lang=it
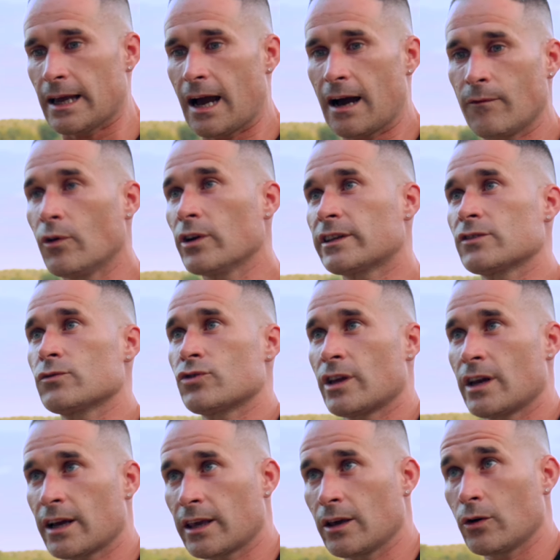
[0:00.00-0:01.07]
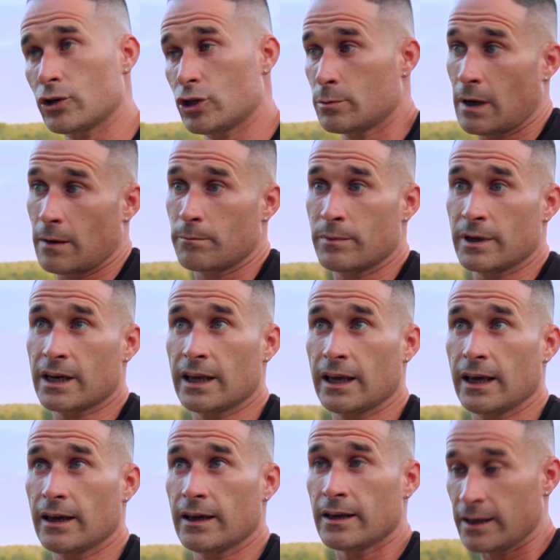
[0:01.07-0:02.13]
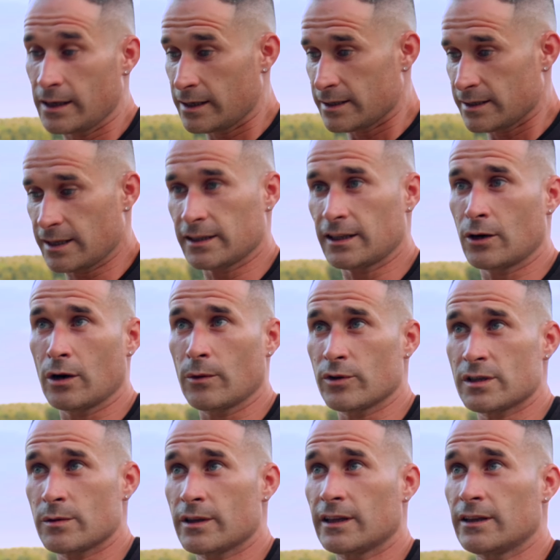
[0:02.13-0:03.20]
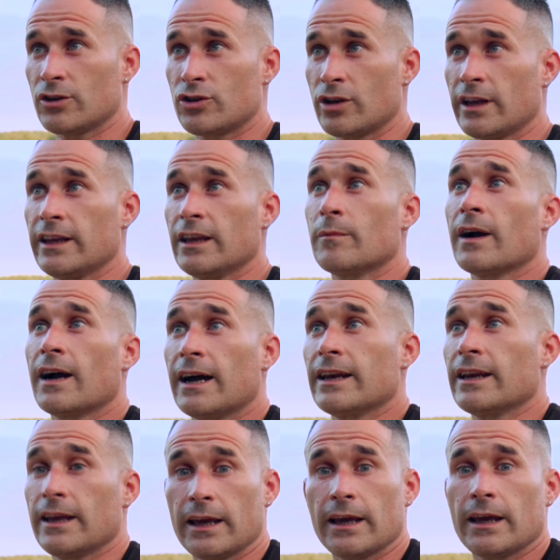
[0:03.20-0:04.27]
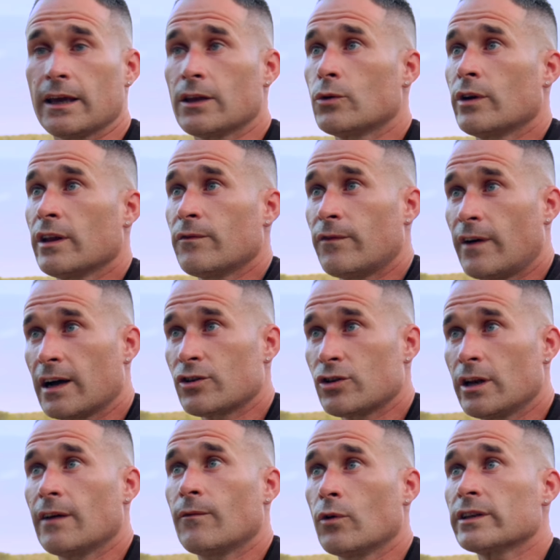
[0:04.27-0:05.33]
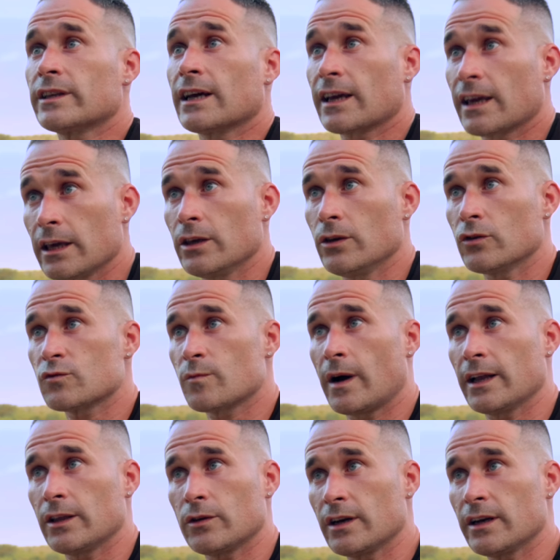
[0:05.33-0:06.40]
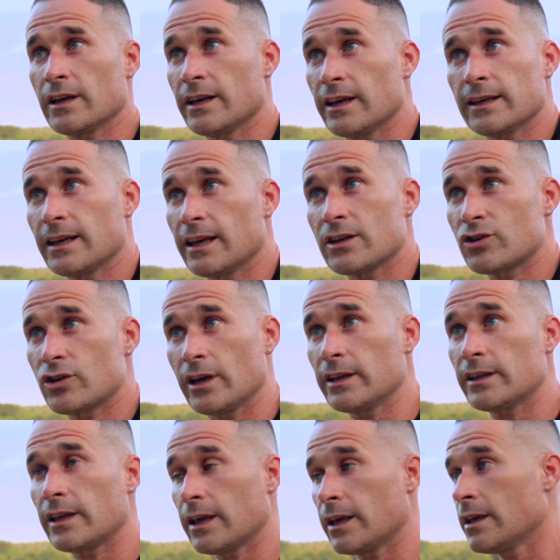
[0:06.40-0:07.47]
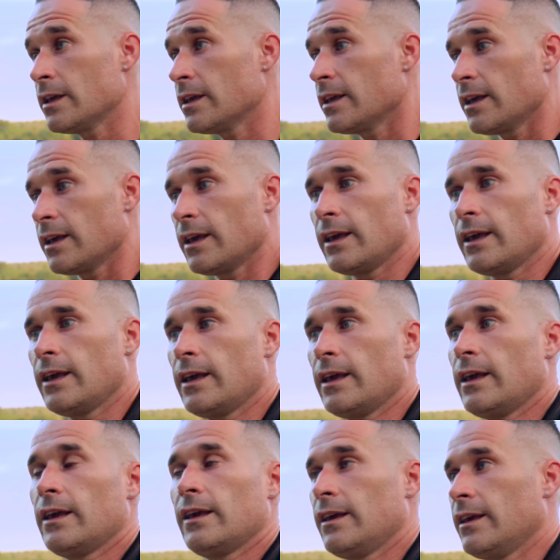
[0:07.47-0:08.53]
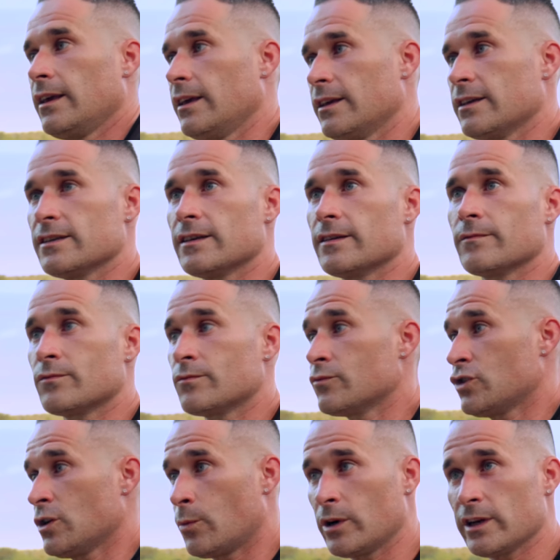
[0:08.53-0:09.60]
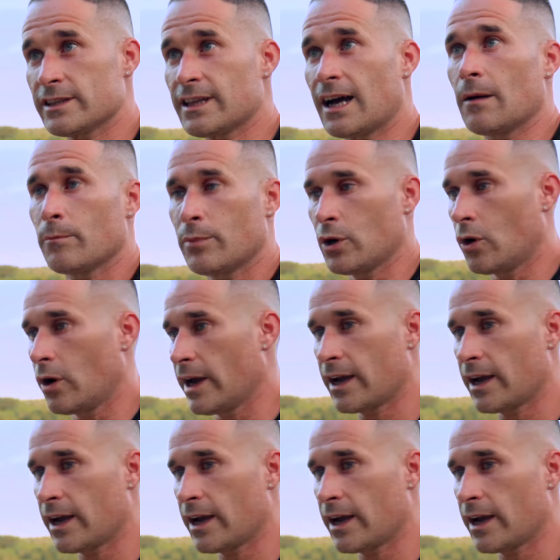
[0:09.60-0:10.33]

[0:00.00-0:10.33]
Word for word: a volte succede anche oggi, ma perché se ti danno la possibilità di scegliere magari eh, non è facile, a volte anche io sbaglio le, le scelte e eh, ci può restare, però